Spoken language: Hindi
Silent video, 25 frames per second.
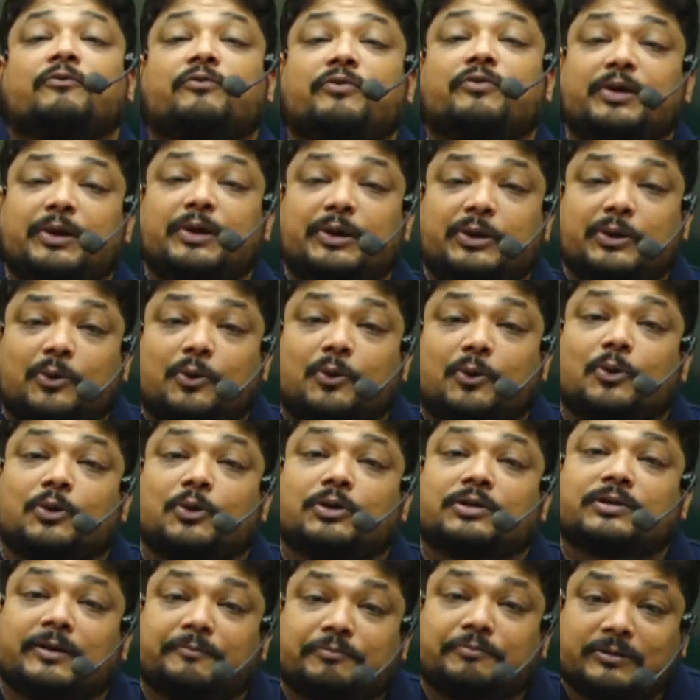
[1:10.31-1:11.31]
वीडियो को
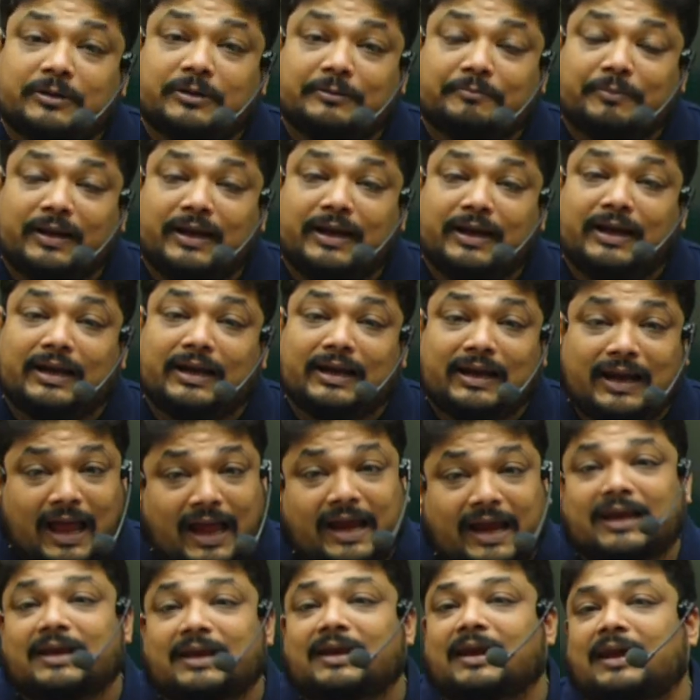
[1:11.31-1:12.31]
सबसे पहले
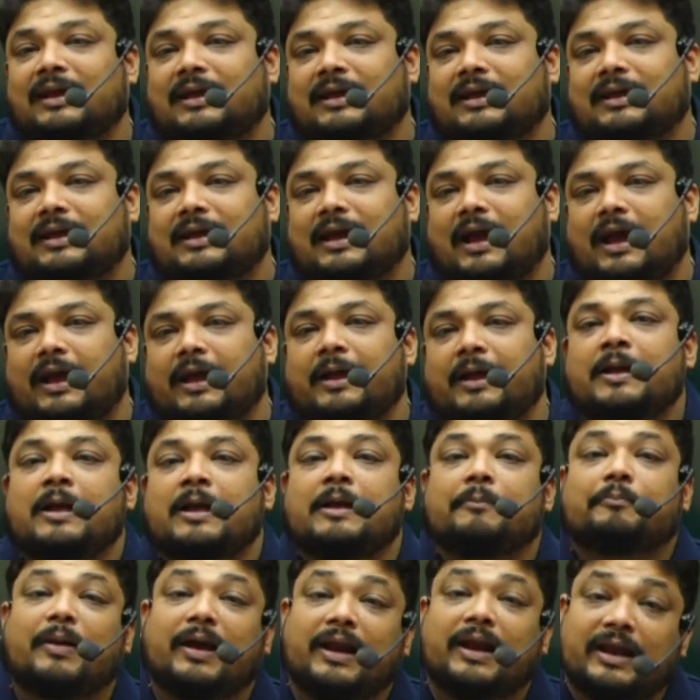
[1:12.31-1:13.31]
लाइक नहीं किया है
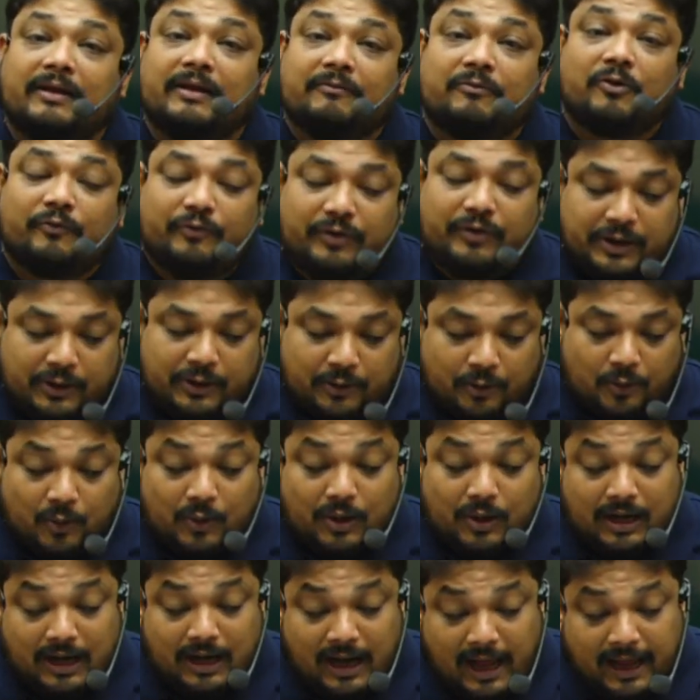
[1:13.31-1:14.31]
पहले वो वीडियो को
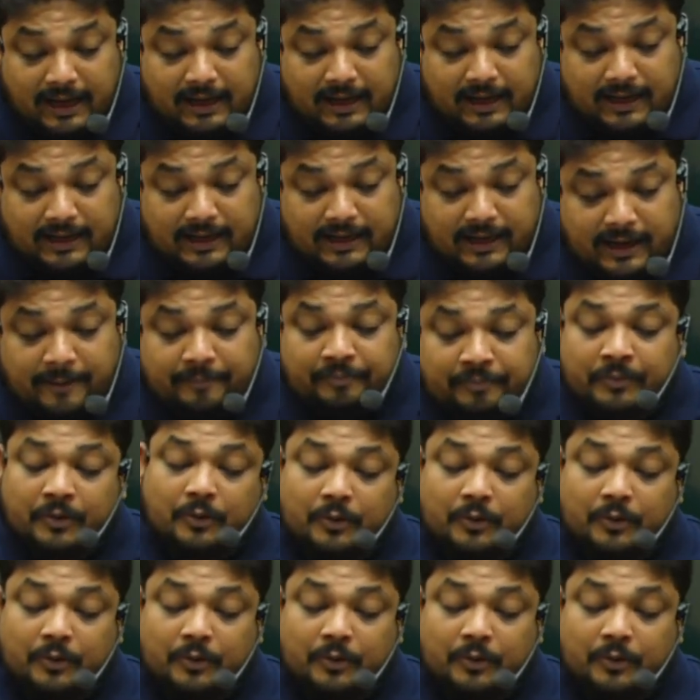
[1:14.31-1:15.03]
लाइक करिए